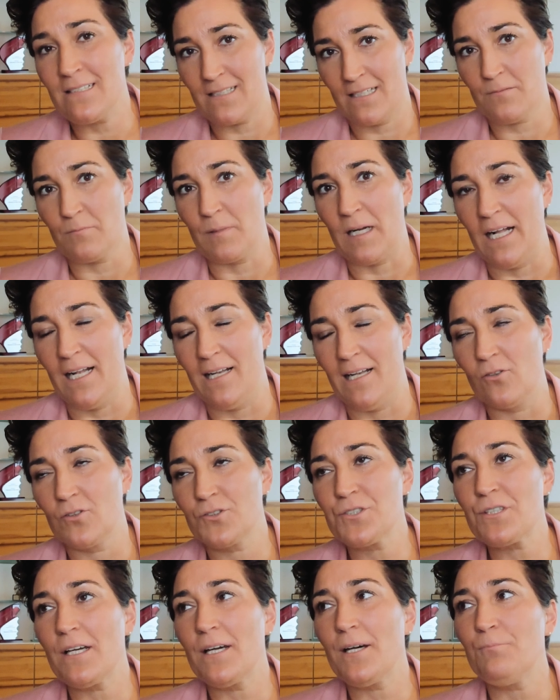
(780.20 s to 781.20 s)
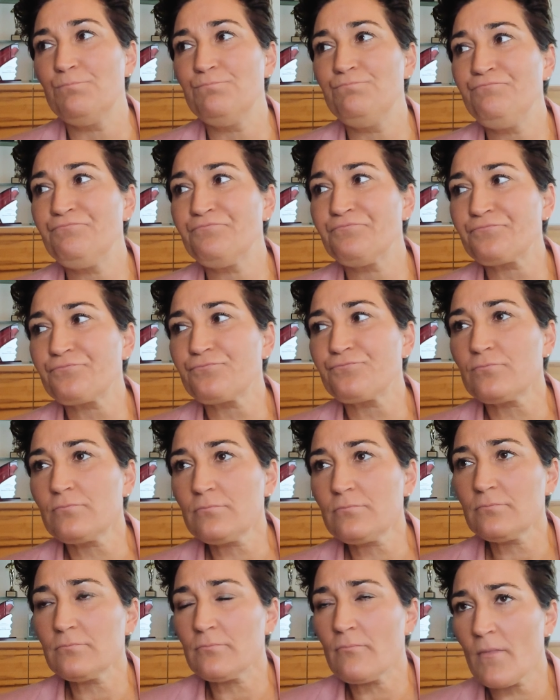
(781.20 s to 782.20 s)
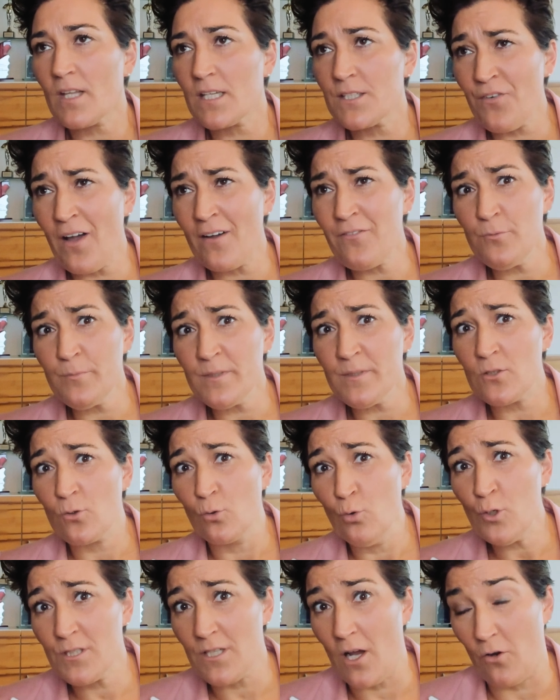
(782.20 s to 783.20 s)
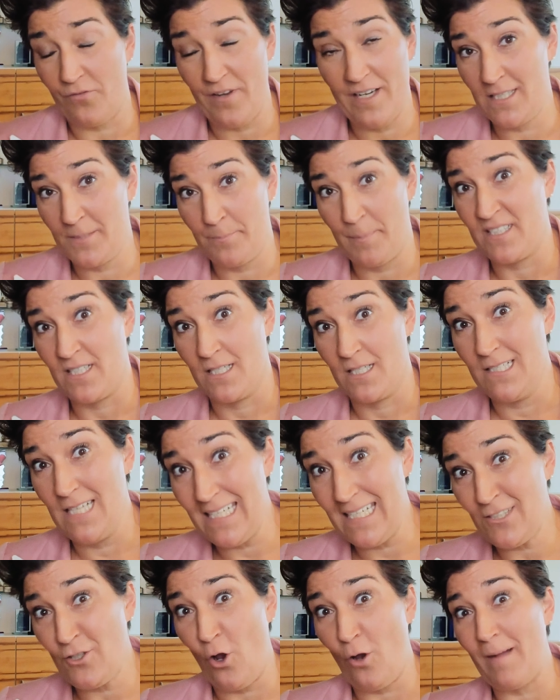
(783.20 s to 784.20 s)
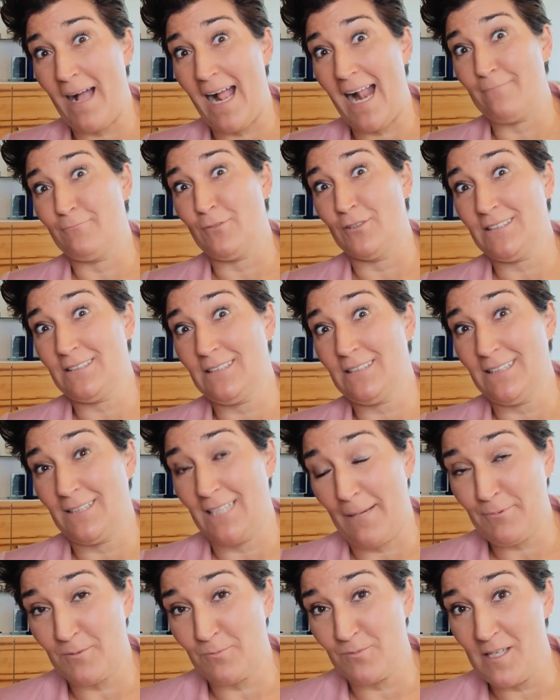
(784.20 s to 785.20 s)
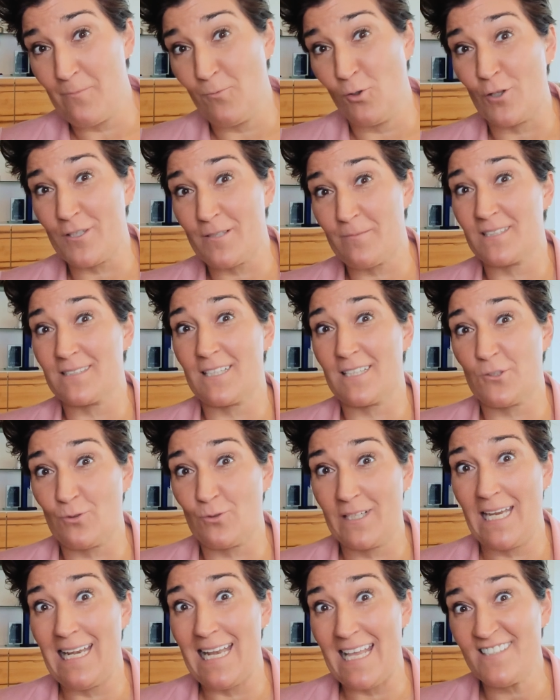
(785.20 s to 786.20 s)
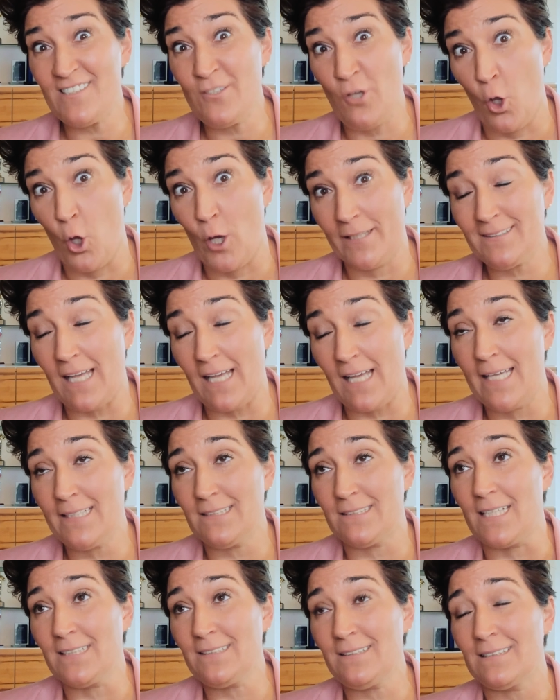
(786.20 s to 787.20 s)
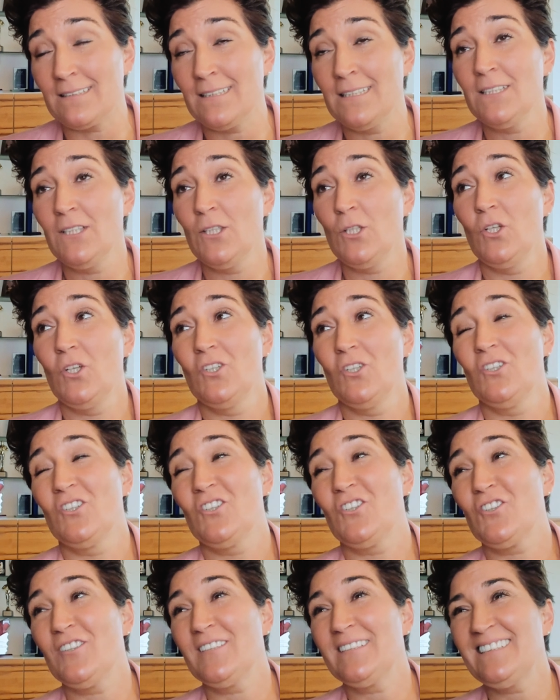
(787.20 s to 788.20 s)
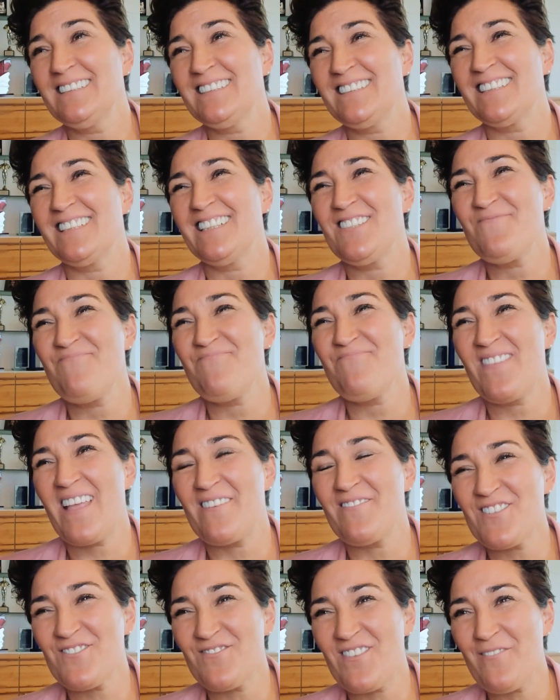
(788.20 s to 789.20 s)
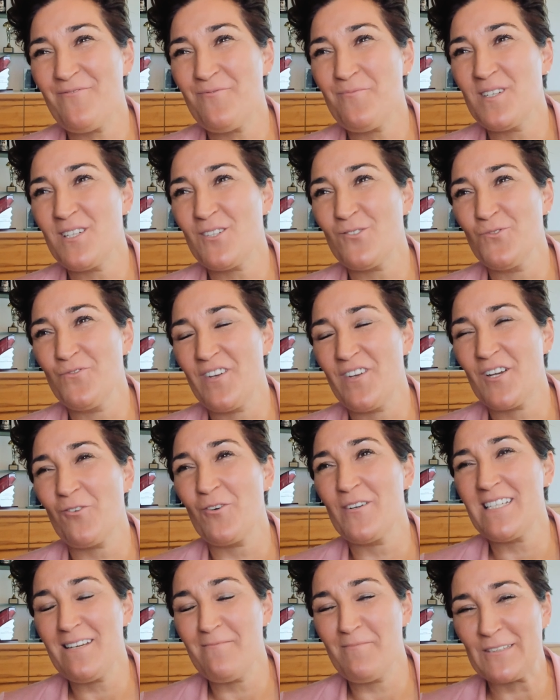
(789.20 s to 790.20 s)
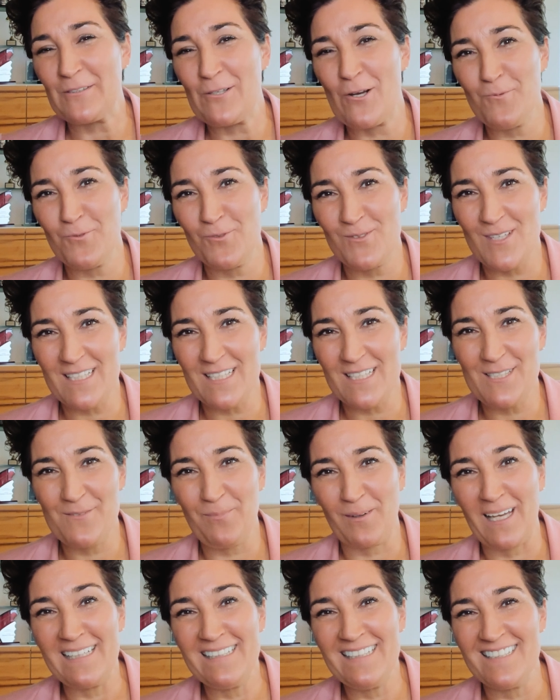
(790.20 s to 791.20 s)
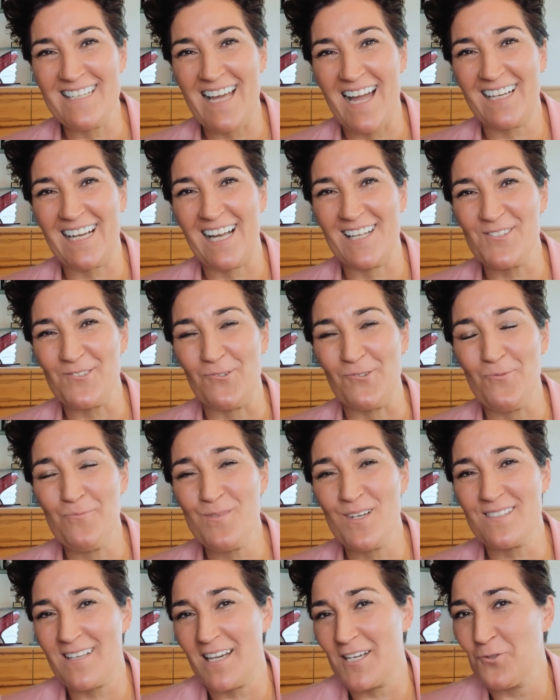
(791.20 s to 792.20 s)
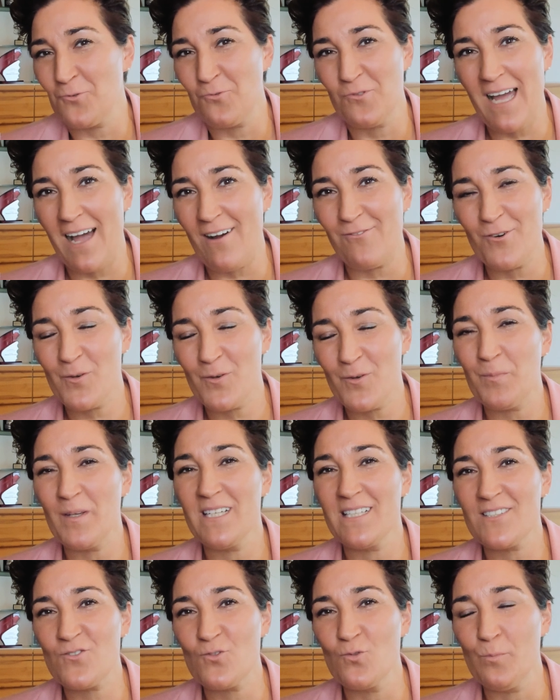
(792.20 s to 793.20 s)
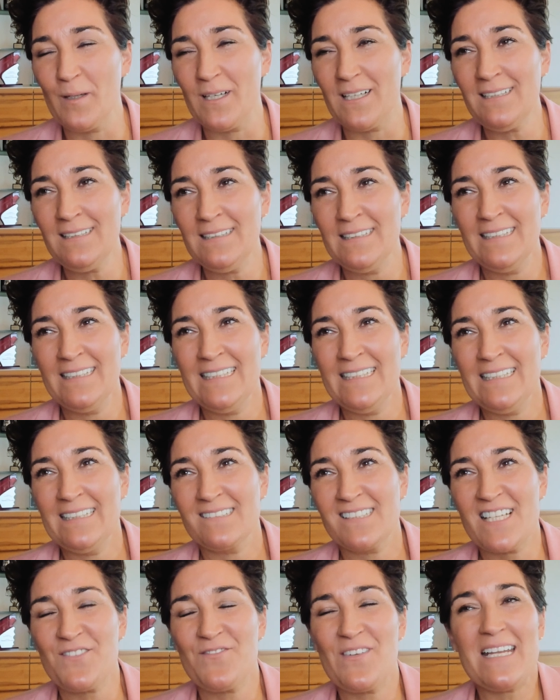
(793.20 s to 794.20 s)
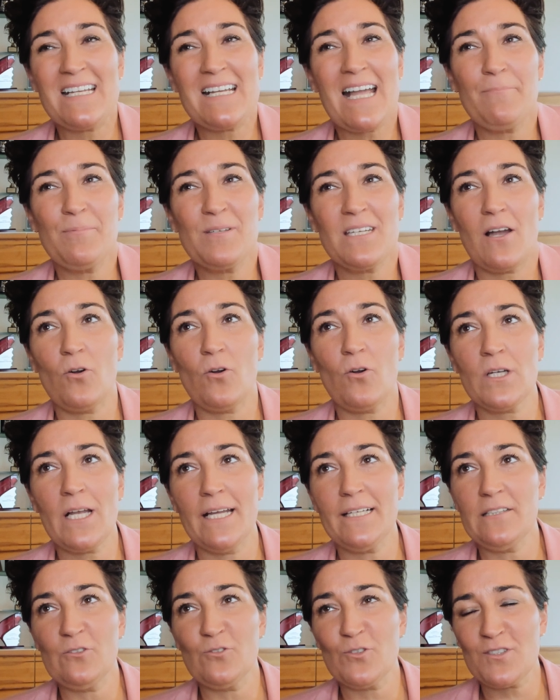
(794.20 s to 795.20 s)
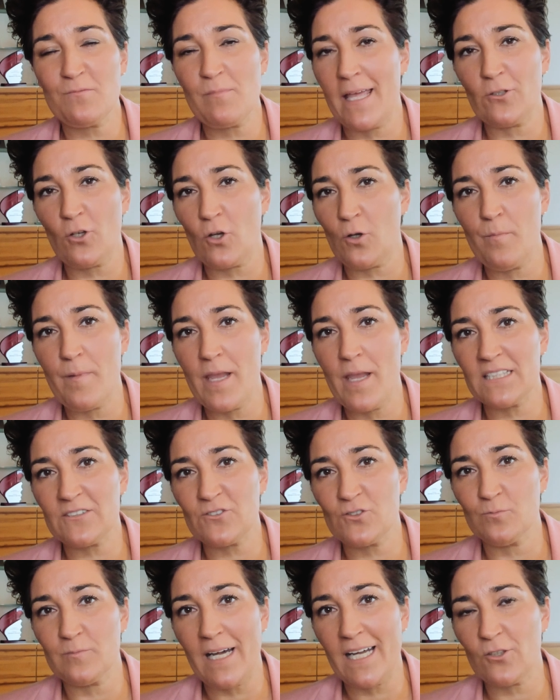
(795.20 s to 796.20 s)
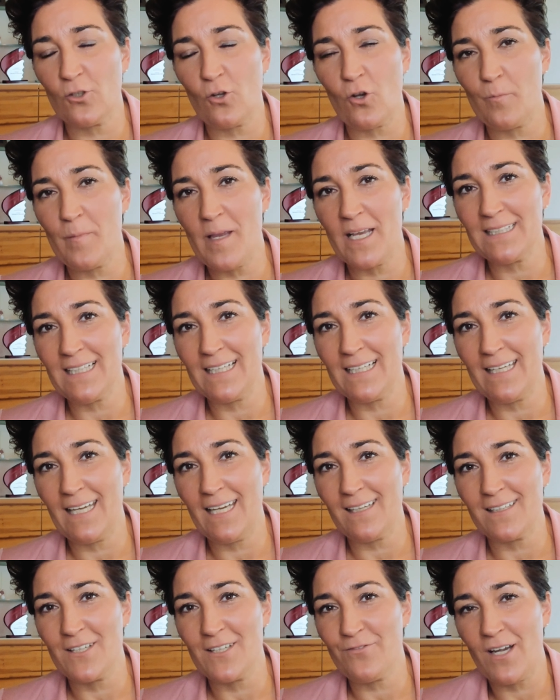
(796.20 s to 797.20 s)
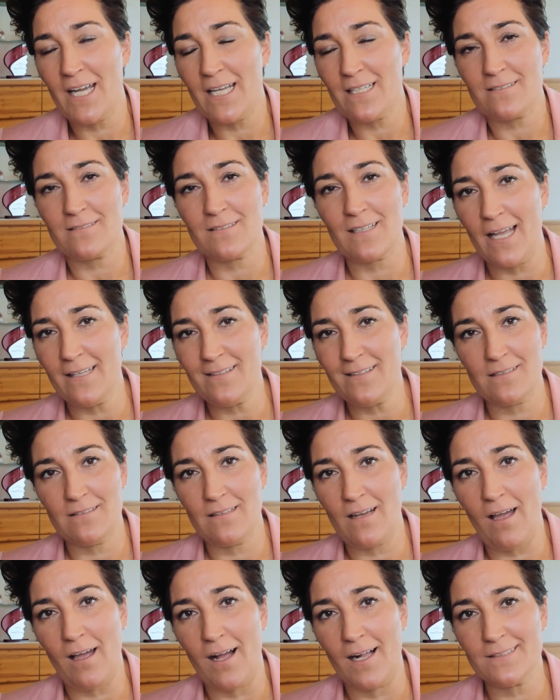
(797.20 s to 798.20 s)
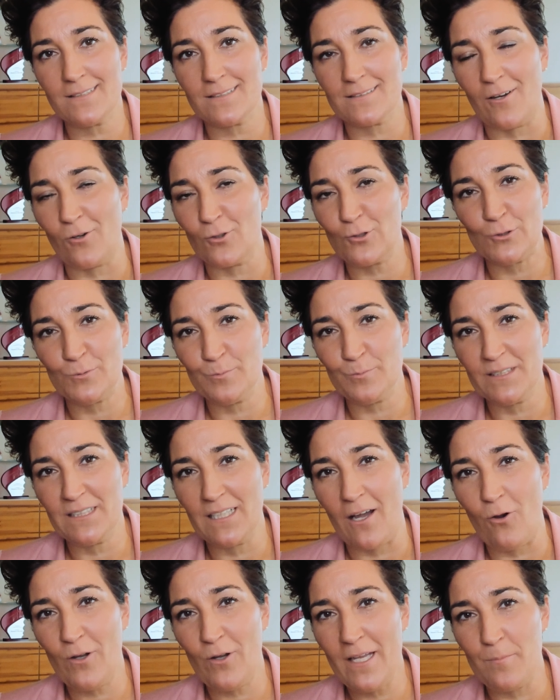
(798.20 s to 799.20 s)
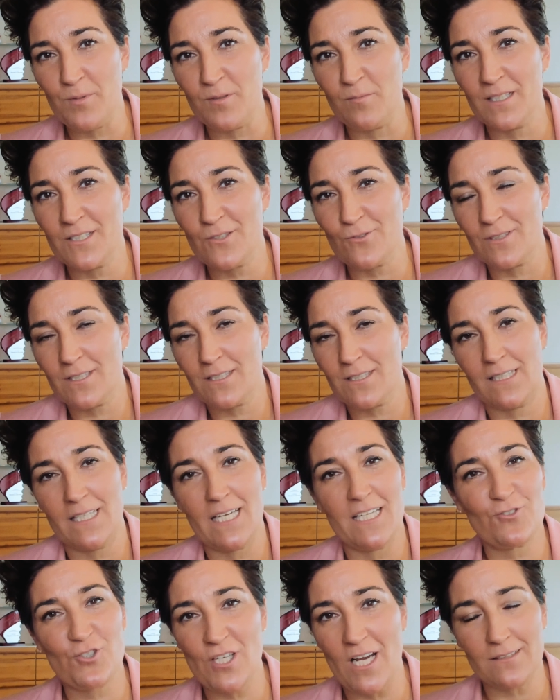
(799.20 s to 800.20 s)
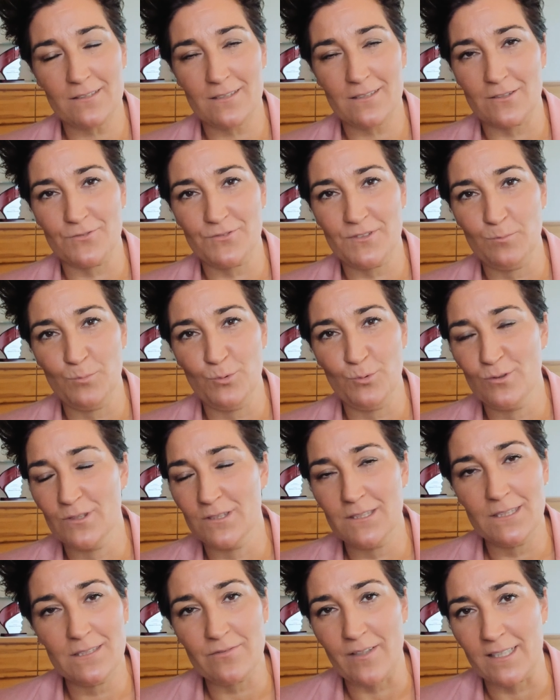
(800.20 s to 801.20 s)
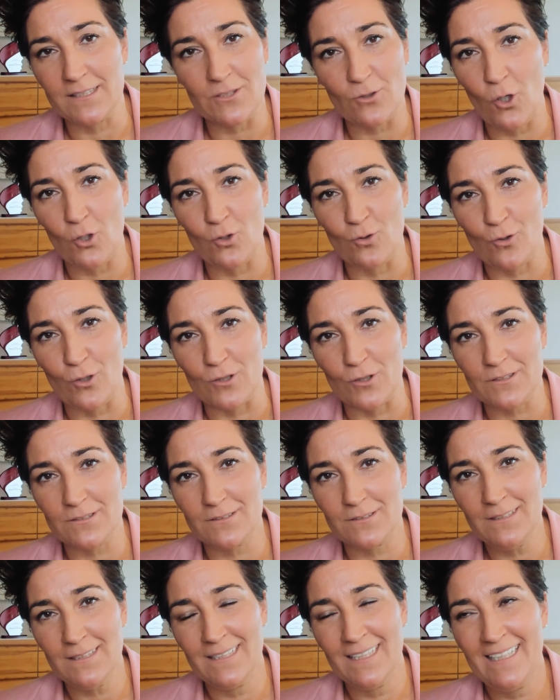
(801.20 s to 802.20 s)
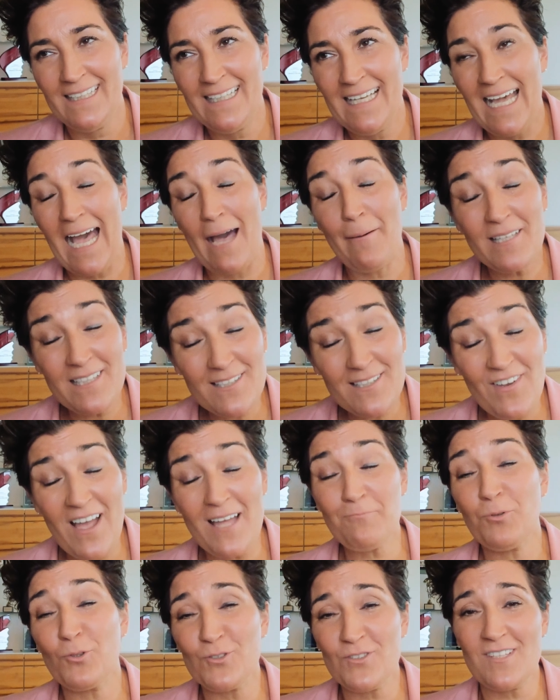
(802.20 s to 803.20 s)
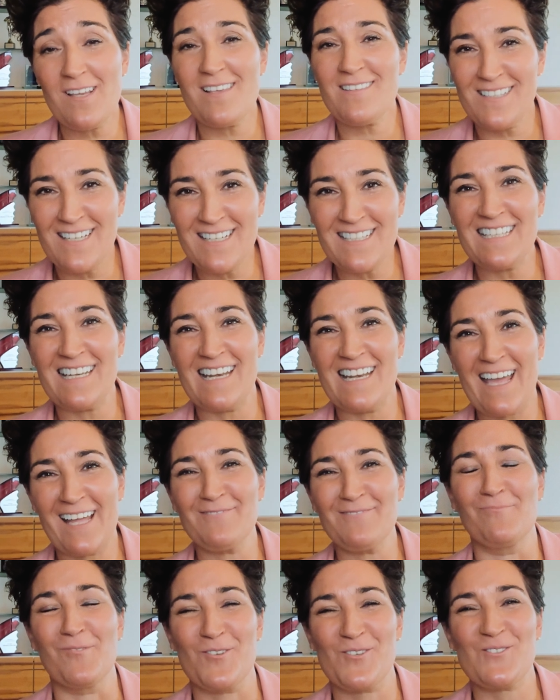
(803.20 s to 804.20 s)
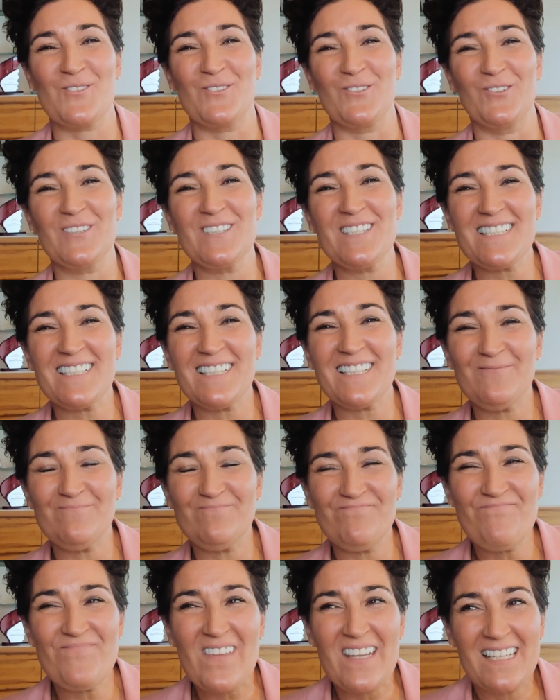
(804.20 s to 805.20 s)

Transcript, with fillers: dich mal. Und ähm, mhm. es war für mich gut, auch wenn ich es bitte nicht nochmal möchte. Ich habe dem lieben Gott immer gesagt, okay, lesson learned, reicht jetzt. Und ähm, aber es war für mich gut, wenn heute jemand kommt und sagt, ich bringe dich nach ganz oben, dann sagst du, da wo ich bin, ist super. Mhm. Deswegen habe ich auch keine Lust mehr, noch mehr zu machen, noch mehr Karriere. Ich fahre jetzt ein 13 Jahre altes Auto und bin da mhm. auch hm. happy mit und ich gehe in Chucks auf die Bühne, die 20 mhm. Euro kosten. Aber das war ein Prozess, den ich lernen musste. Und ähm,